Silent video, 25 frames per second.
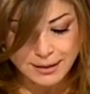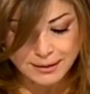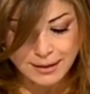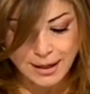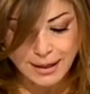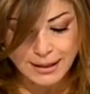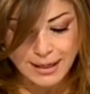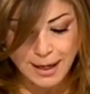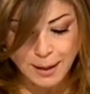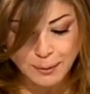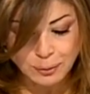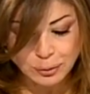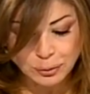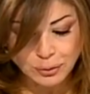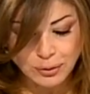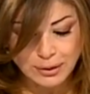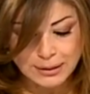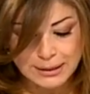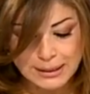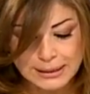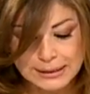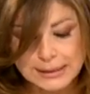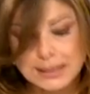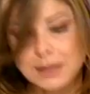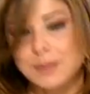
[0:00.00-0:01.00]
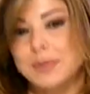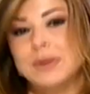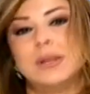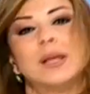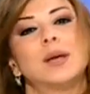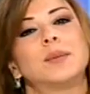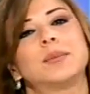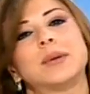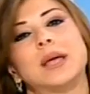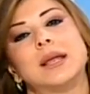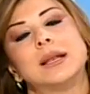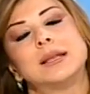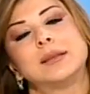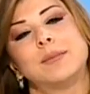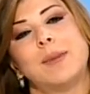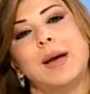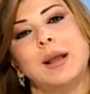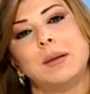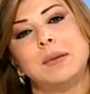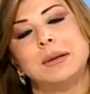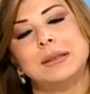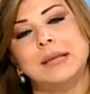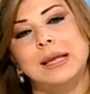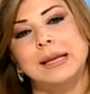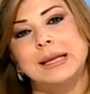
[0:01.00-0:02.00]
دانا عم بتقول هي كثير بتحب كانت
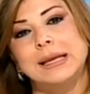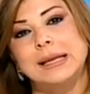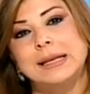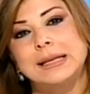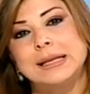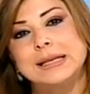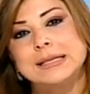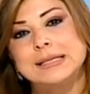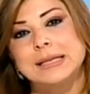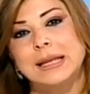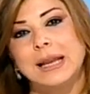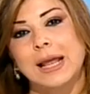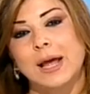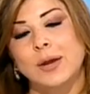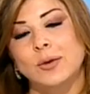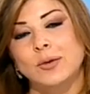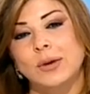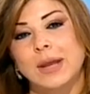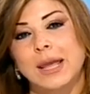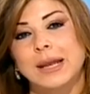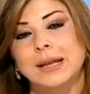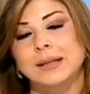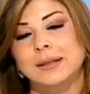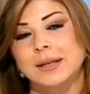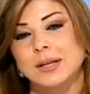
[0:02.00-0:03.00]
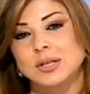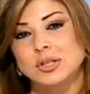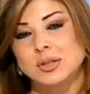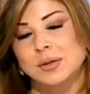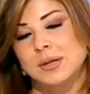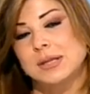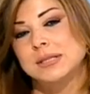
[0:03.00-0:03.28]
معلمتها الانجليزي لانه كانت